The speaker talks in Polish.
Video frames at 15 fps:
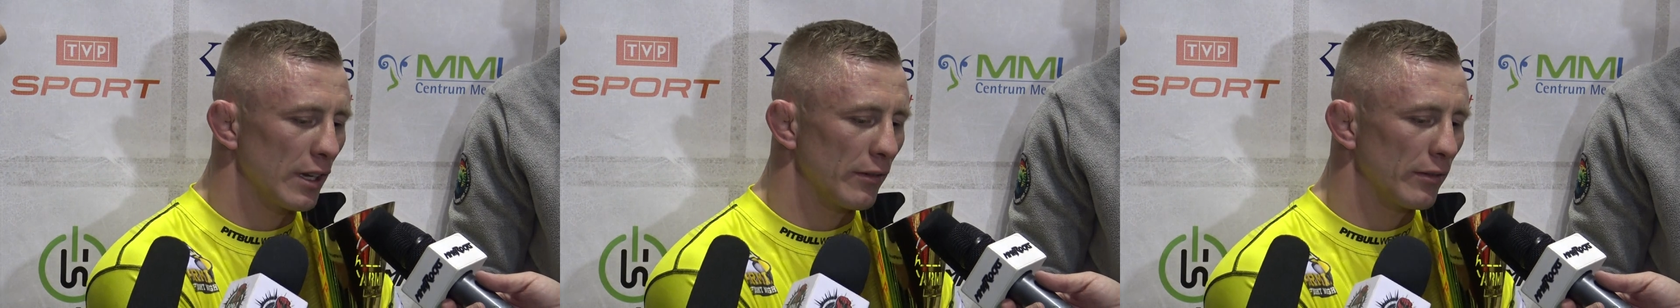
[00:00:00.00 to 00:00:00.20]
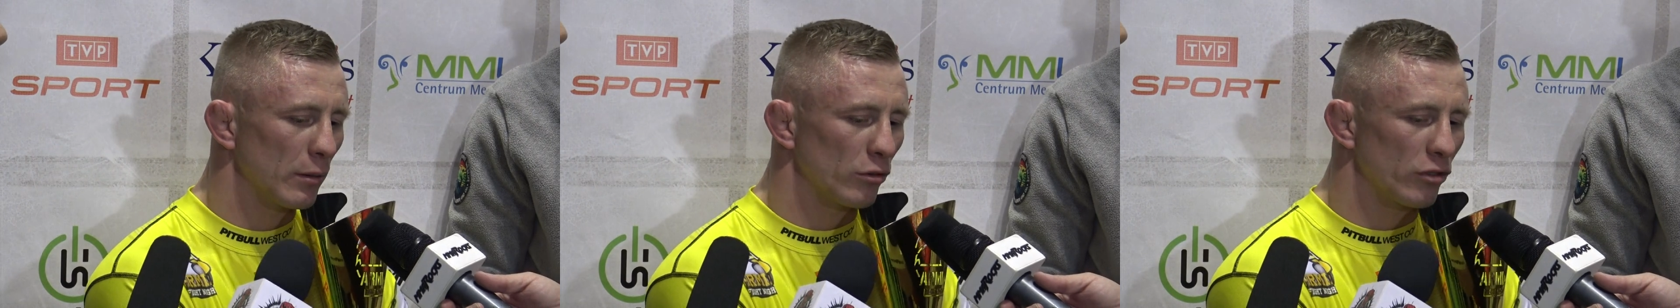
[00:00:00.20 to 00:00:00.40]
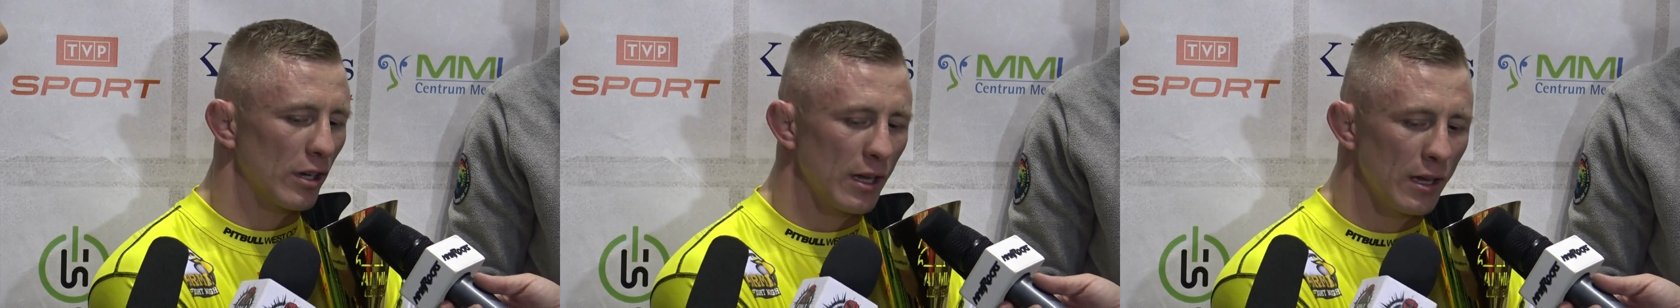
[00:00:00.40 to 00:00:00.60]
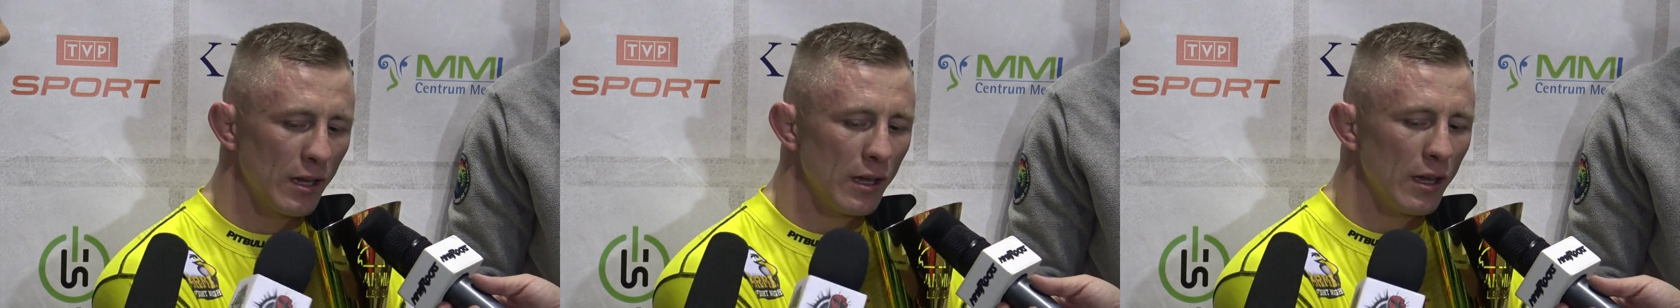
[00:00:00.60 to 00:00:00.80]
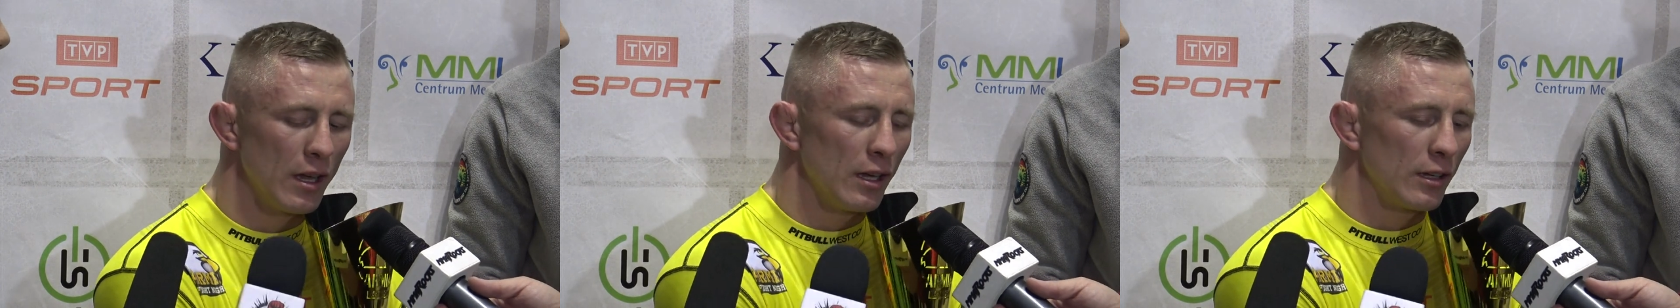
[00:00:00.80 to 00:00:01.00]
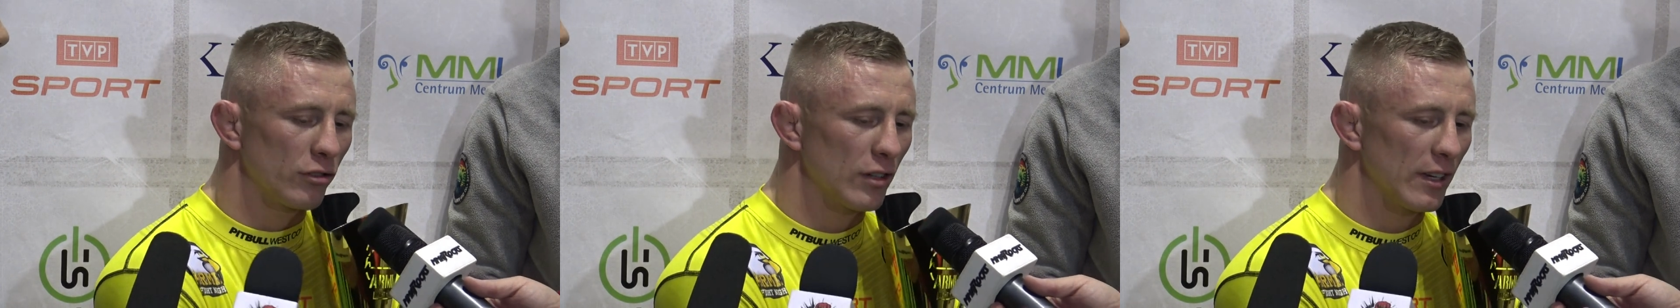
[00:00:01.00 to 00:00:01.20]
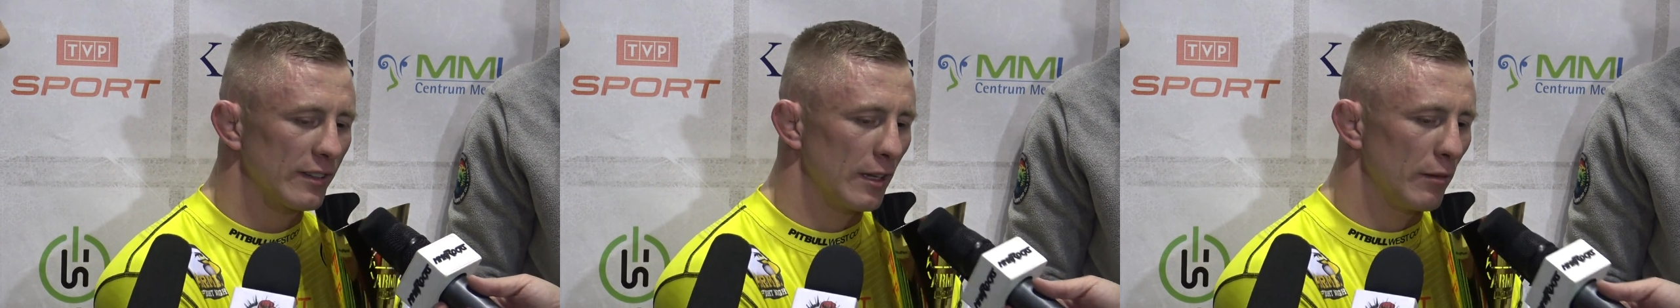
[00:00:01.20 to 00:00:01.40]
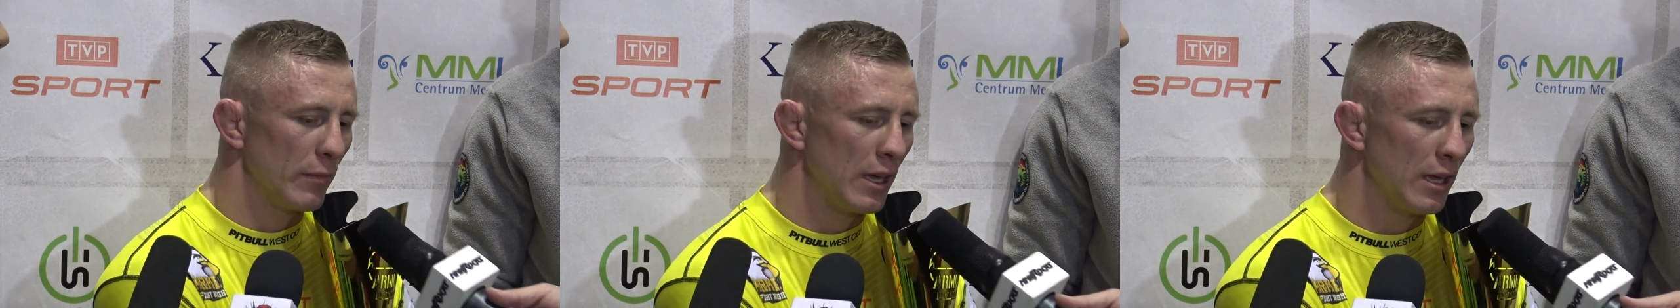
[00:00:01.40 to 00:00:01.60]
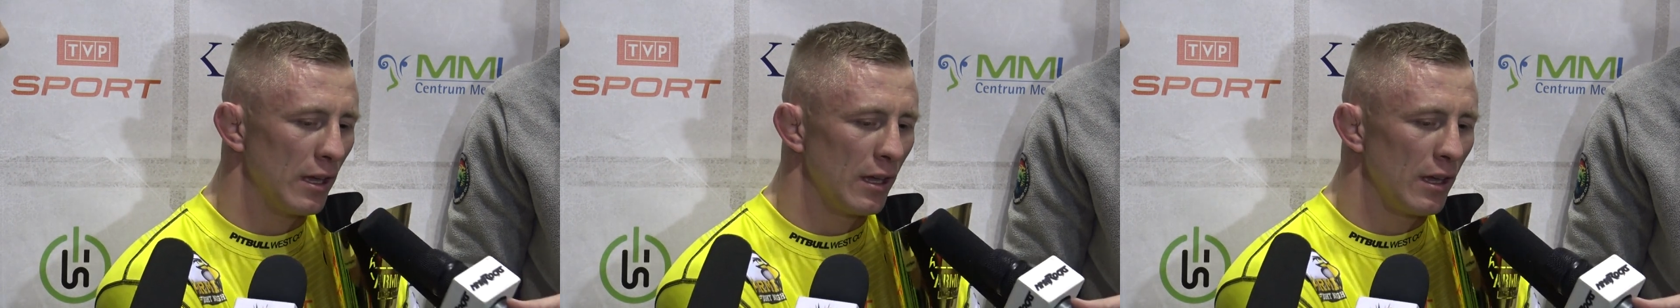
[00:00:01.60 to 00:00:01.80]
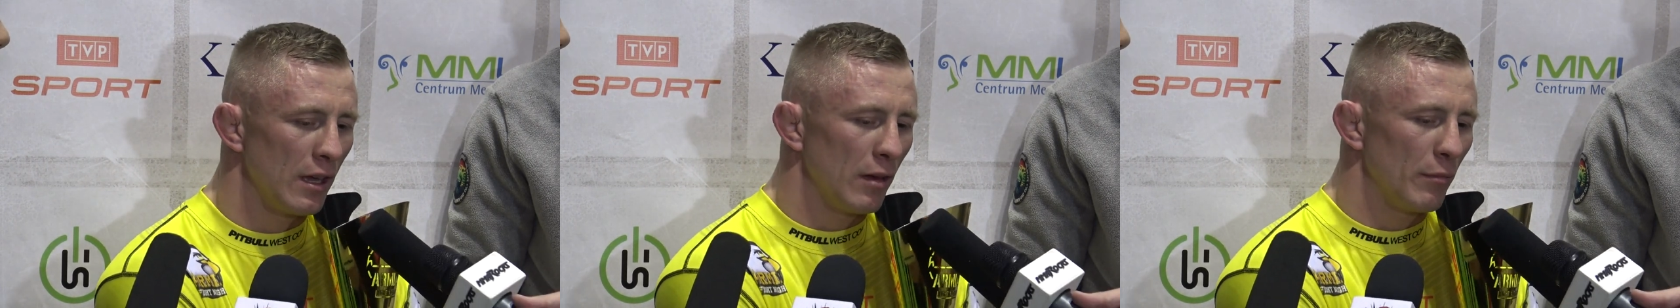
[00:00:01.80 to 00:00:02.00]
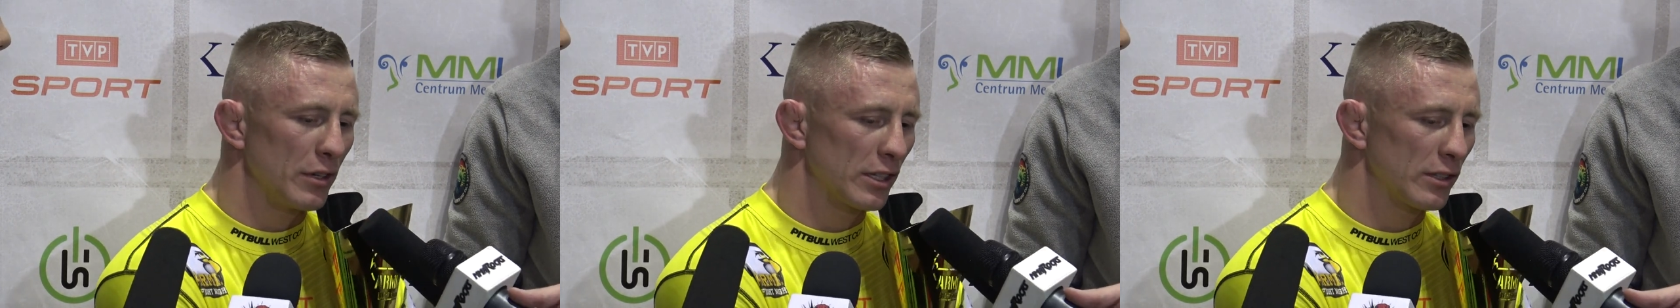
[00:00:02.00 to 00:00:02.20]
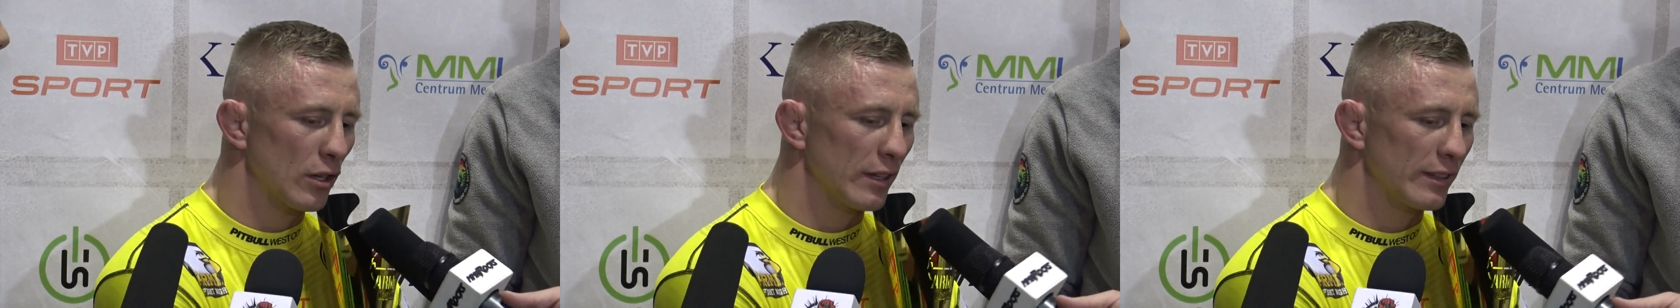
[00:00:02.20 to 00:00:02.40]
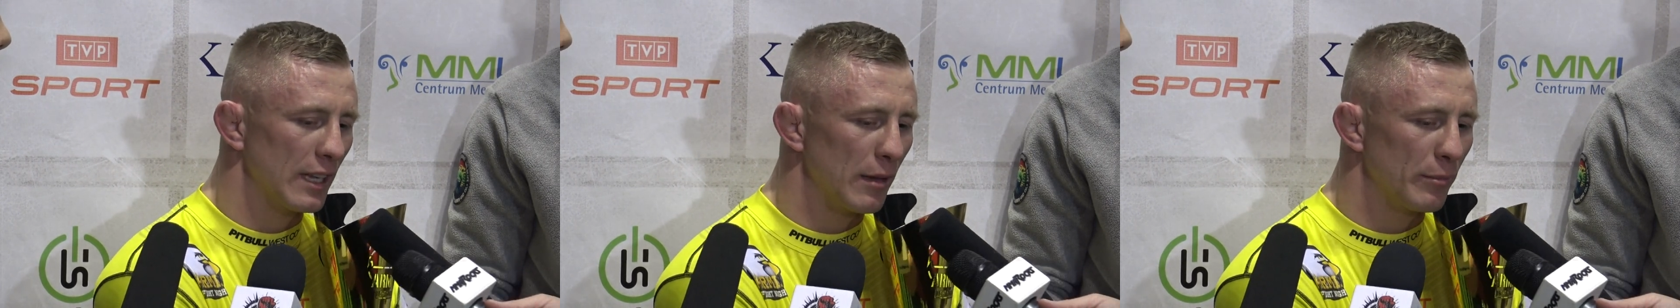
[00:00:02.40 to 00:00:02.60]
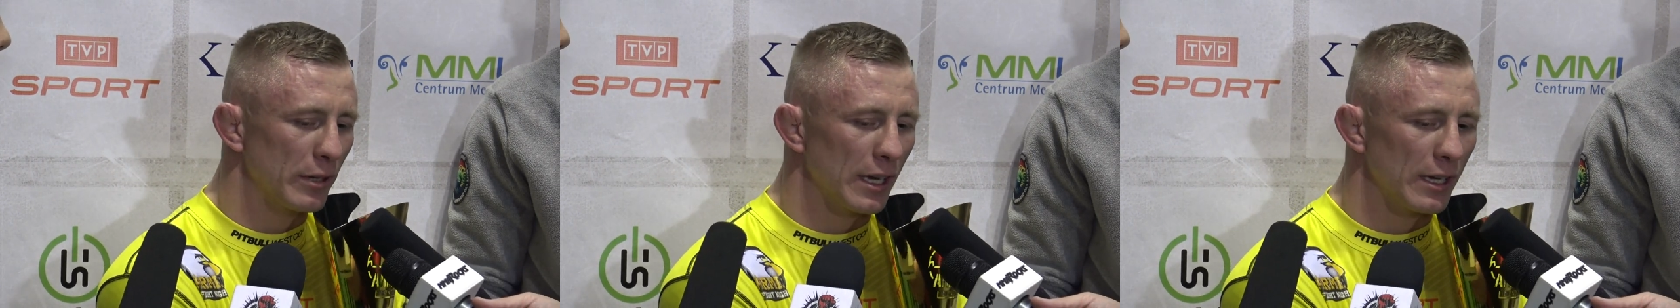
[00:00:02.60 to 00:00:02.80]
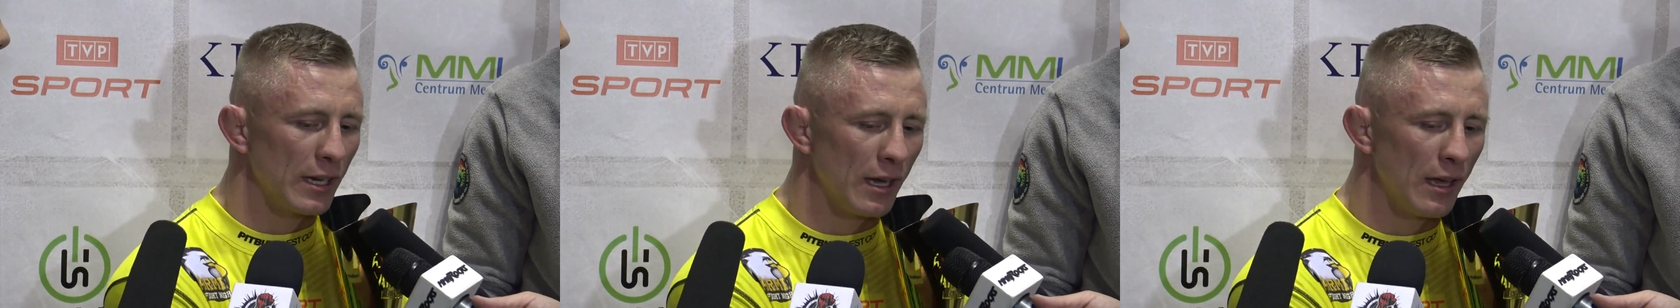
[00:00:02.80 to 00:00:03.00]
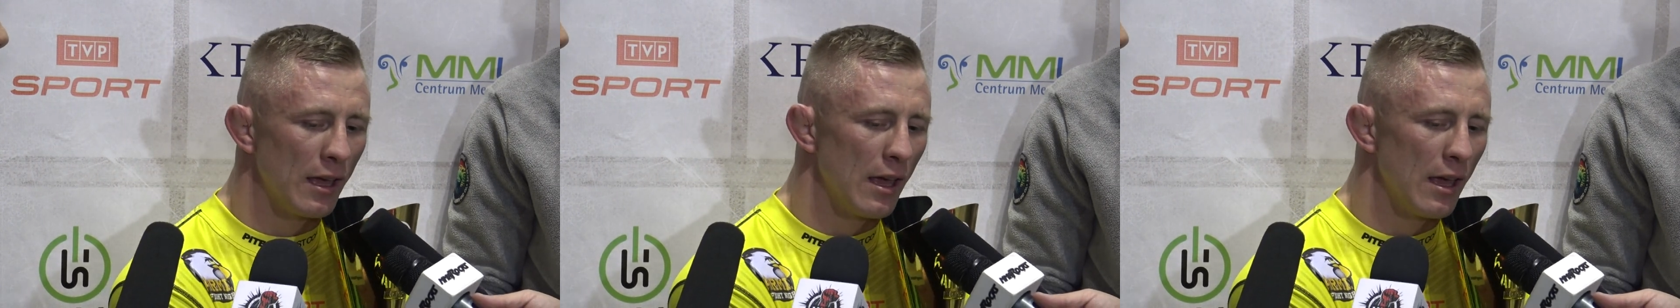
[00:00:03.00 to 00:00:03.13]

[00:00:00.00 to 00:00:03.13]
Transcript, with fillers: Ja wiem, że z czasem będzie coraz lepiej,